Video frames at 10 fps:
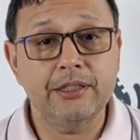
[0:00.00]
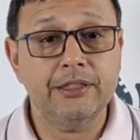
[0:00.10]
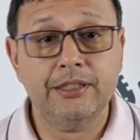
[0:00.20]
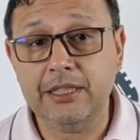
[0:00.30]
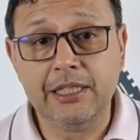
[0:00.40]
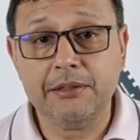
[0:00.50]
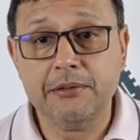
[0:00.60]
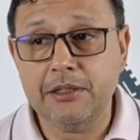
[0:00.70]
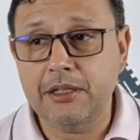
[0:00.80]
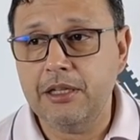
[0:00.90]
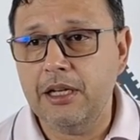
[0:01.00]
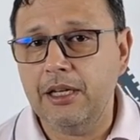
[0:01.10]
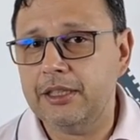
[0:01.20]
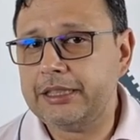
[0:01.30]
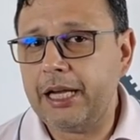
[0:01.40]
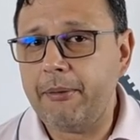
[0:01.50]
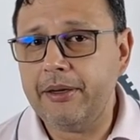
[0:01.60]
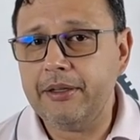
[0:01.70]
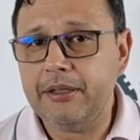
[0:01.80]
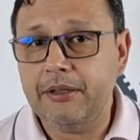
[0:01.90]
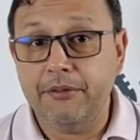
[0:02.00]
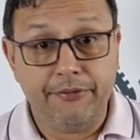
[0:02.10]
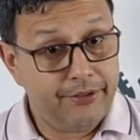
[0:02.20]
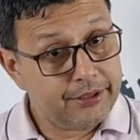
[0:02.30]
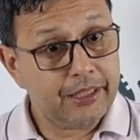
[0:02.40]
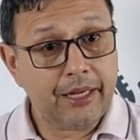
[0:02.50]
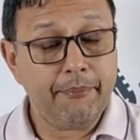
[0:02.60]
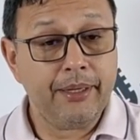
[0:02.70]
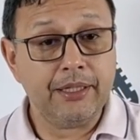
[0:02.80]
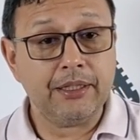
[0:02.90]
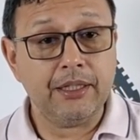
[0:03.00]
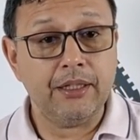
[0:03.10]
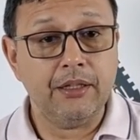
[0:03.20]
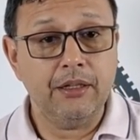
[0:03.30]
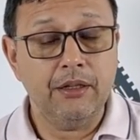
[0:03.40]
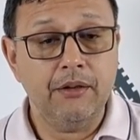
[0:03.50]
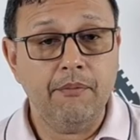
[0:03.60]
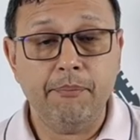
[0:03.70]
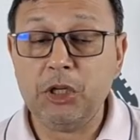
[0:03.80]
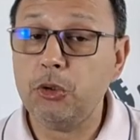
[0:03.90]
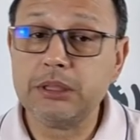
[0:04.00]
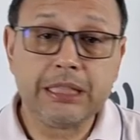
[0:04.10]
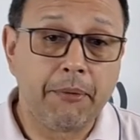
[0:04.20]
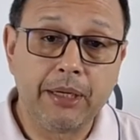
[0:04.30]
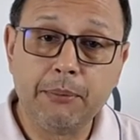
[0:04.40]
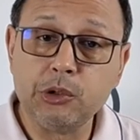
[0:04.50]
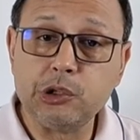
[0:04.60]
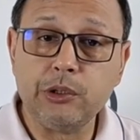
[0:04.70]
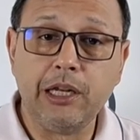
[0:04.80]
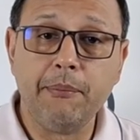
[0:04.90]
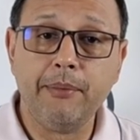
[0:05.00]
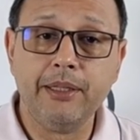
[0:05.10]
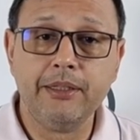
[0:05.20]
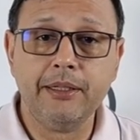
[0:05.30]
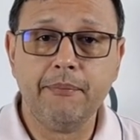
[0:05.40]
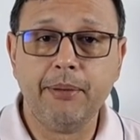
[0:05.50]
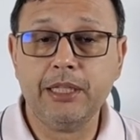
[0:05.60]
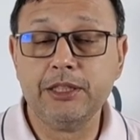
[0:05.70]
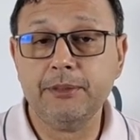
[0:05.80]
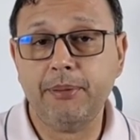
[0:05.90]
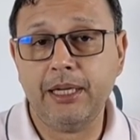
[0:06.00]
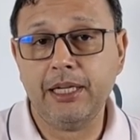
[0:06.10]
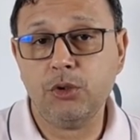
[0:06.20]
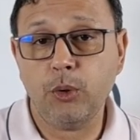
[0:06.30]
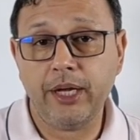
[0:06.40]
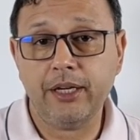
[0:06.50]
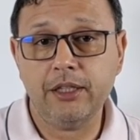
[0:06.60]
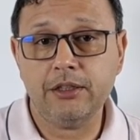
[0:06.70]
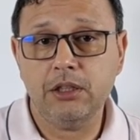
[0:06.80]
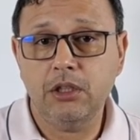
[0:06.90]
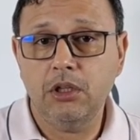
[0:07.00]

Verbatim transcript: Sí, estaban físicamente, pero no estaban emocionalmente para, para ayudarles,